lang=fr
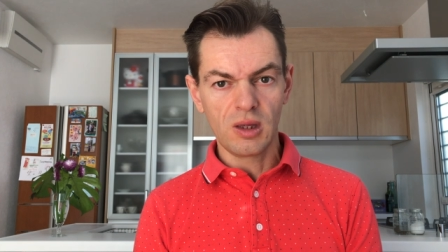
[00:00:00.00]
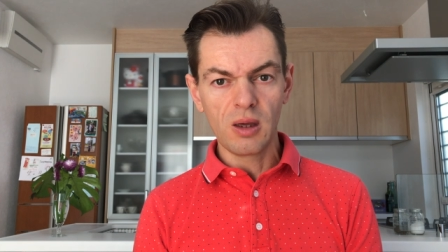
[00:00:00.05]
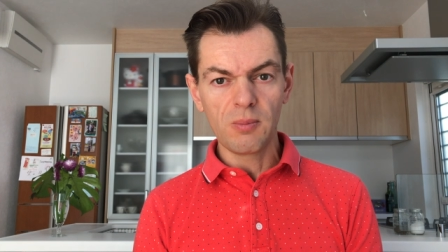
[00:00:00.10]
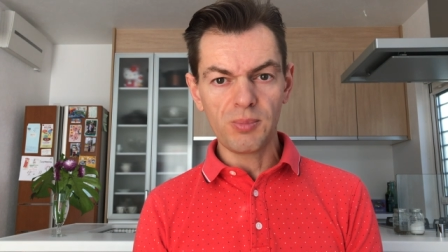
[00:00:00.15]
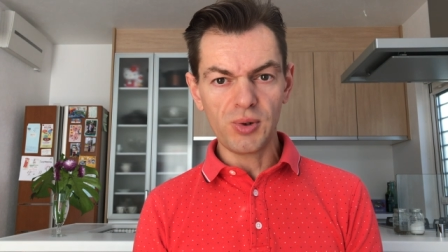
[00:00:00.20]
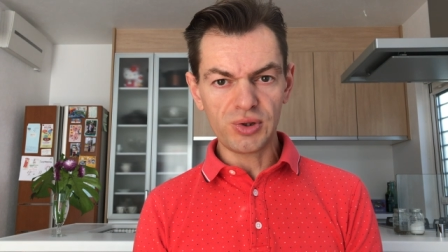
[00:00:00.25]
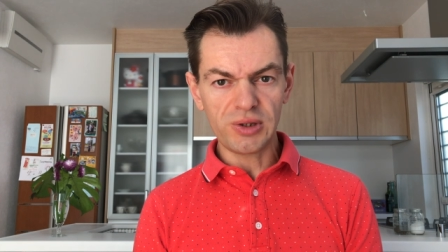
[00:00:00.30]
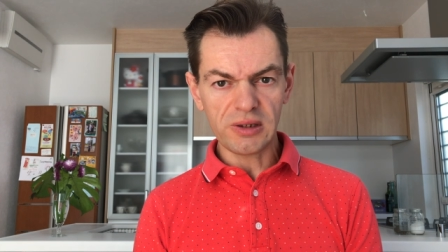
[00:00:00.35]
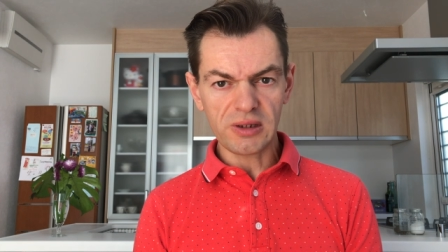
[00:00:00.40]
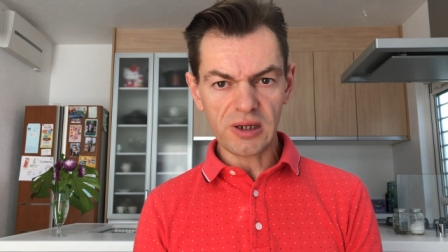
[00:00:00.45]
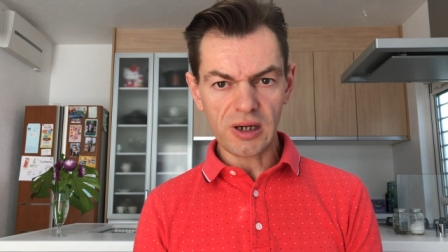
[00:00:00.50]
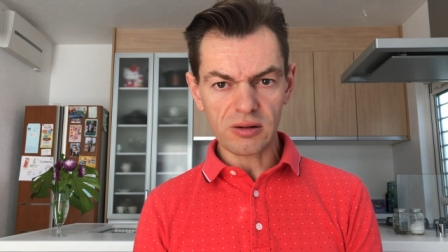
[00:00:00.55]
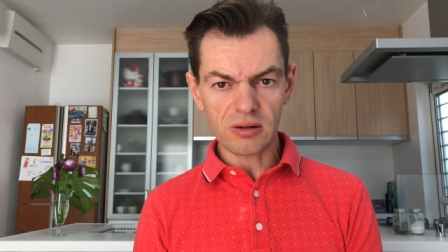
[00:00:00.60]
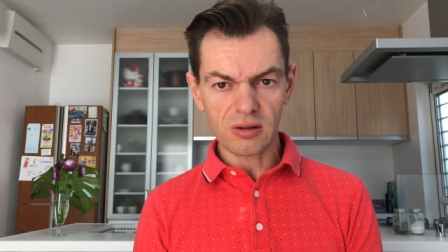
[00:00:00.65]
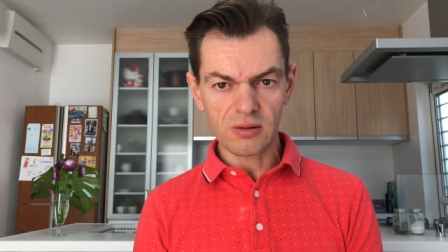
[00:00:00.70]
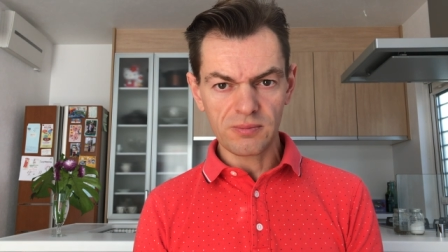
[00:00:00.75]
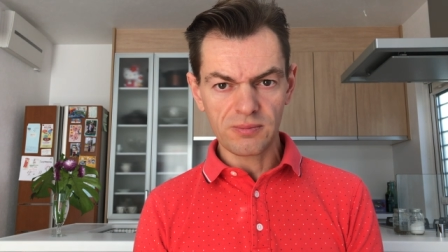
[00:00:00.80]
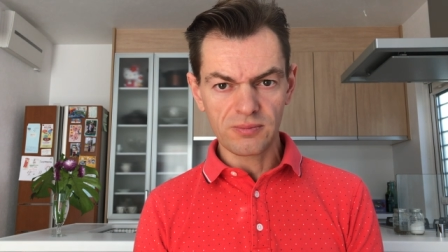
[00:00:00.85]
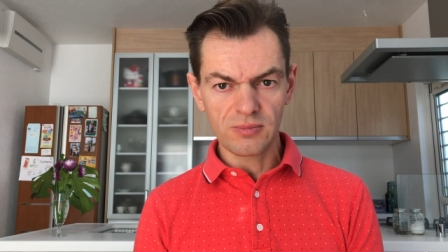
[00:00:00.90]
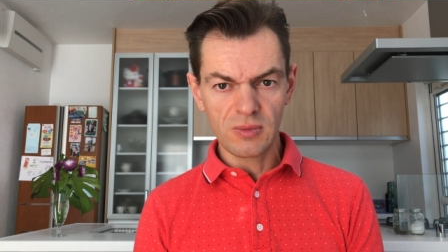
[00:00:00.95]
Petit 4.
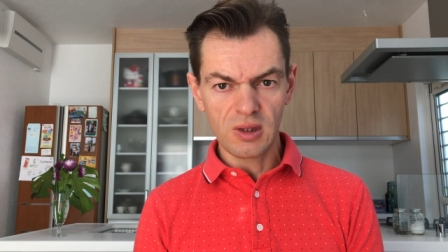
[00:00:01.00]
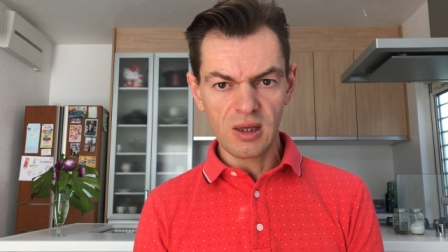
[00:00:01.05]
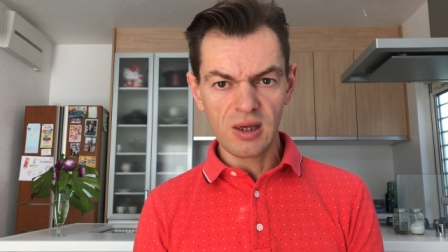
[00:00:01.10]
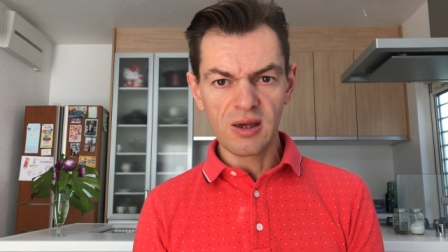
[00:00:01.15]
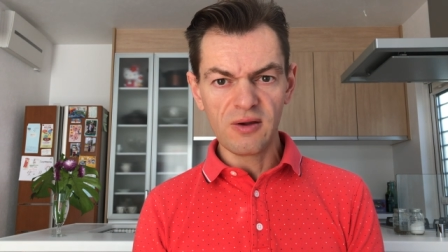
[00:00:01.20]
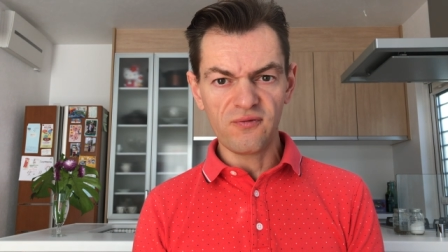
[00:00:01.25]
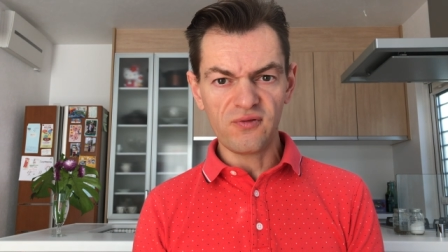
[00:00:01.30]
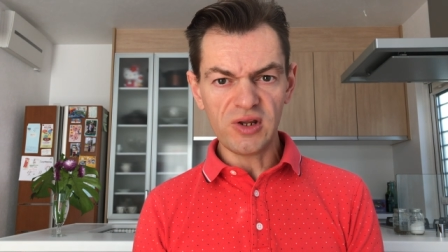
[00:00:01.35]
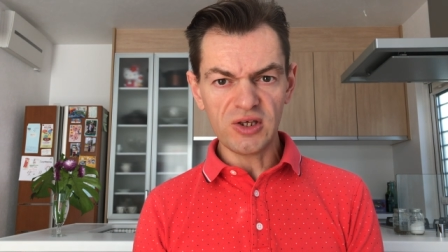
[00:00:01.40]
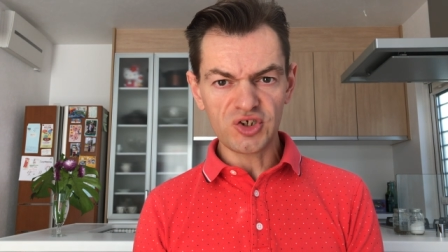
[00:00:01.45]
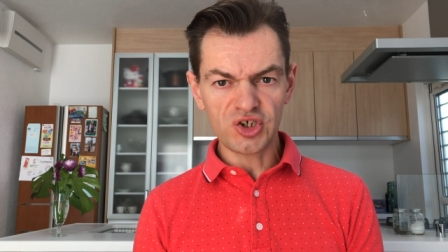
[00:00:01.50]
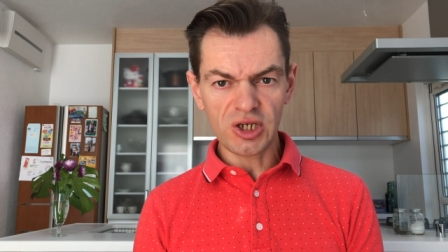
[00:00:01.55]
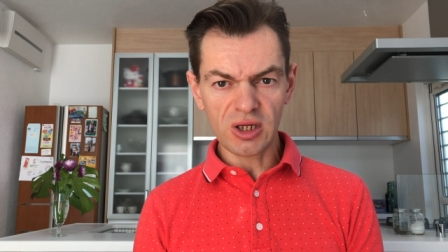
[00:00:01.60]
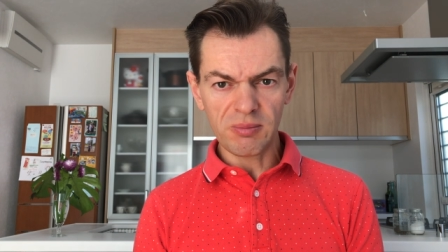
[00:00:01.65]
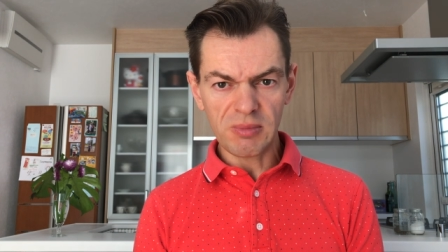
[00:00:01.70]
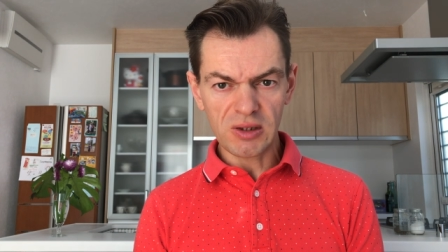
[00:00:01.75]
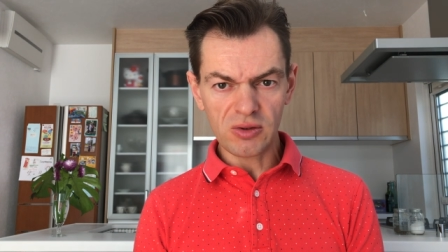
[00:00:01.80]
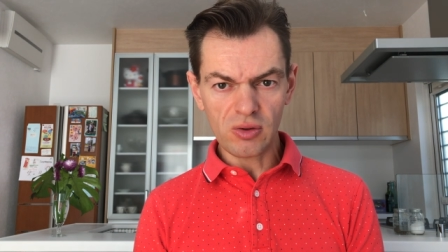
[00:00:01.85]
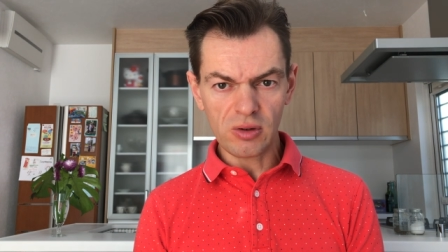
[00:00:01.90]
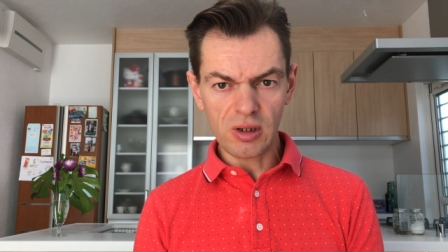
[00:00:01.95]
Fléchir
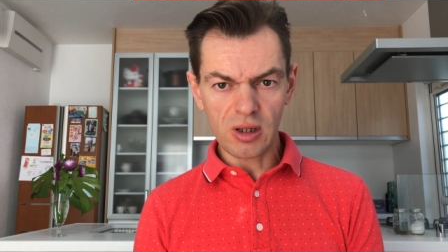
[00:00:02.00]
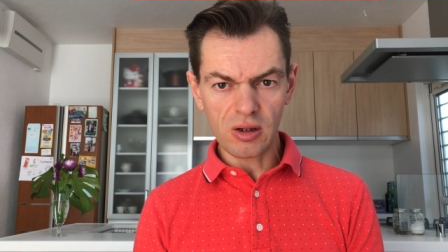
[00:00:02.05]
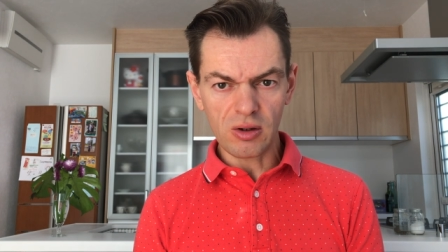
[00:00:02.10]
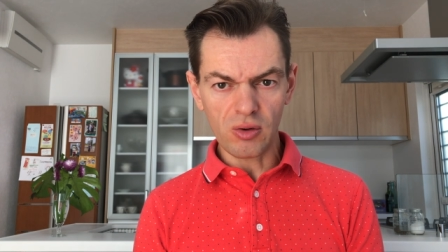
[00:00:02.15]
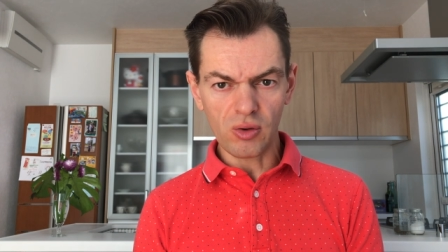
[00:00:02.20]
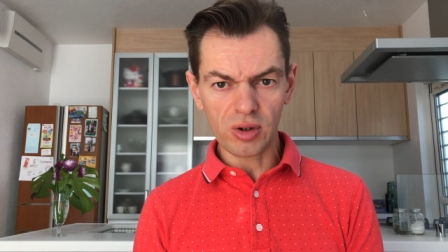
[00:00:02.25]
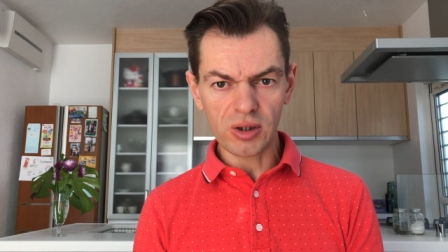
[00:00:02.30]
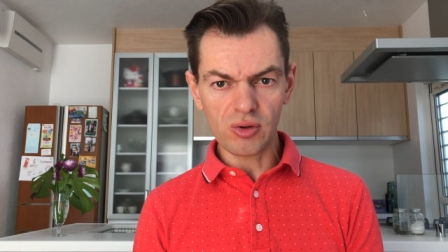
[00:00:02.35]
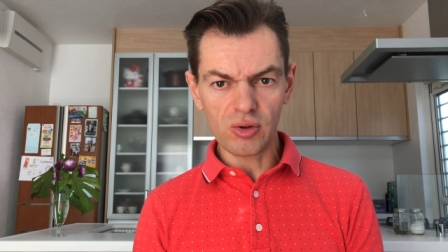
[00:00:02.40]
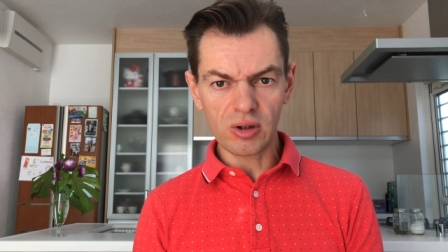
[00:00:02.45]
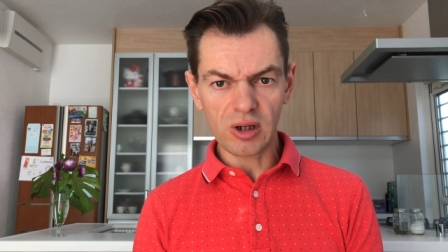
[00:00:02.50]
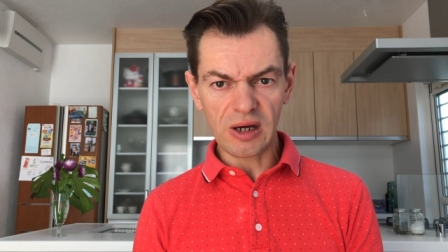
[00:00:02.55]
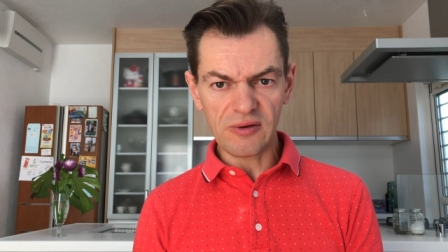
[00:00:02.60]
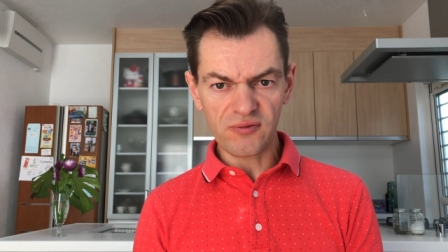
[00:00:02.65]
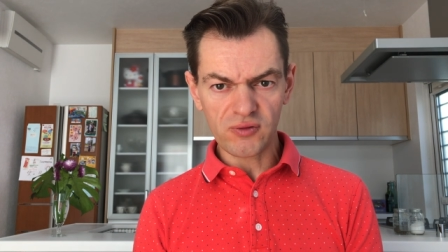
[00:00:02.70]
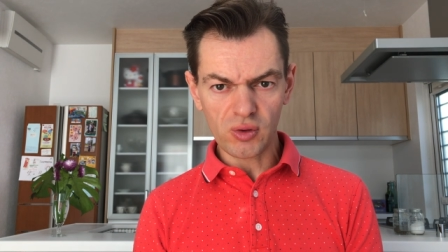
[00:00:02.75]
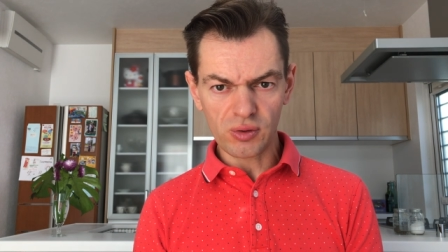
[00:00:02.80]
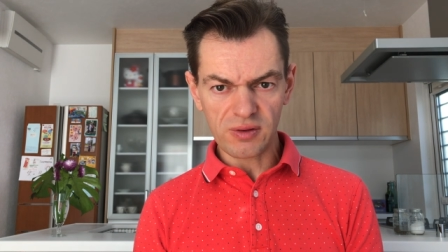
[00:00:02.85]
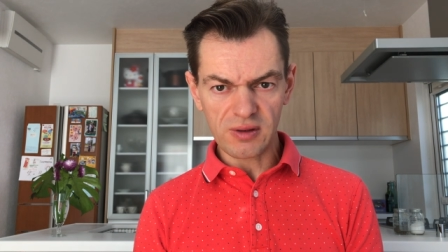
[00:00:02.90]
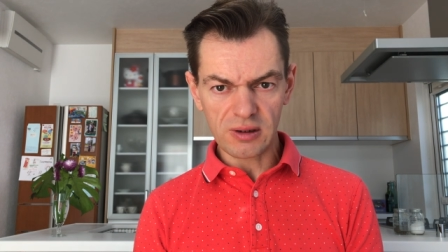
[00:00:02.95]
maintenant aurait de graves
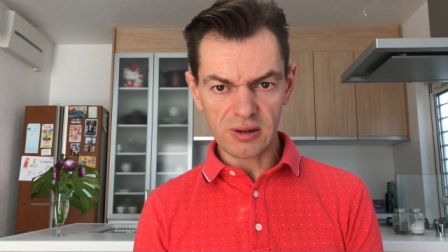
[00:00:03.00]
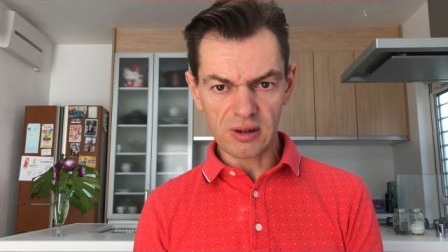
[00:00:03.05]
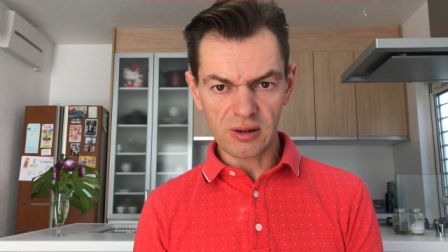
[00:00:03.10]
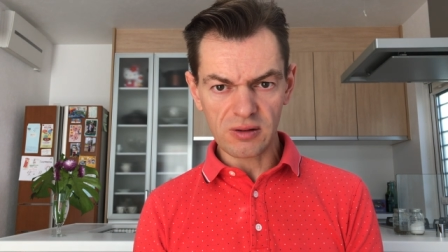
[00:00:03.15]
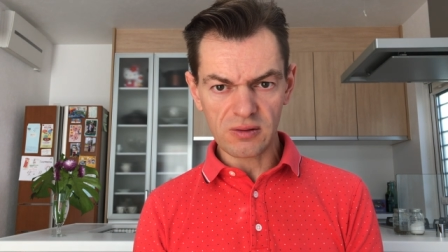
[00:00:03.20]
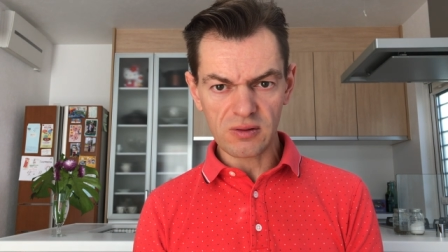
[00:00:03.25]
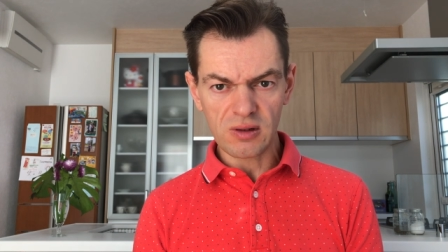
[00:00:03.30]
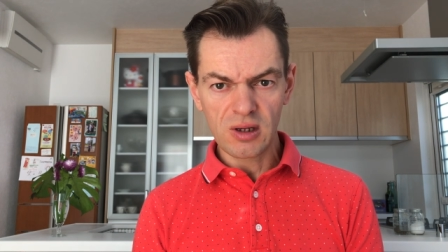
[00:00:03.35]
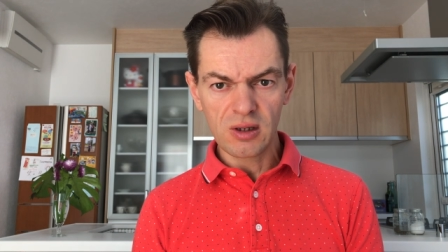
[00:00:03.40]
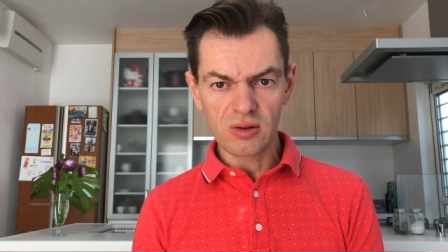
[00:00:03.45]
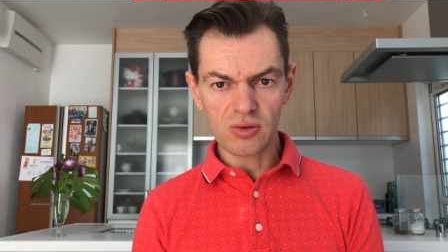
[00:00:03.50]
conséquences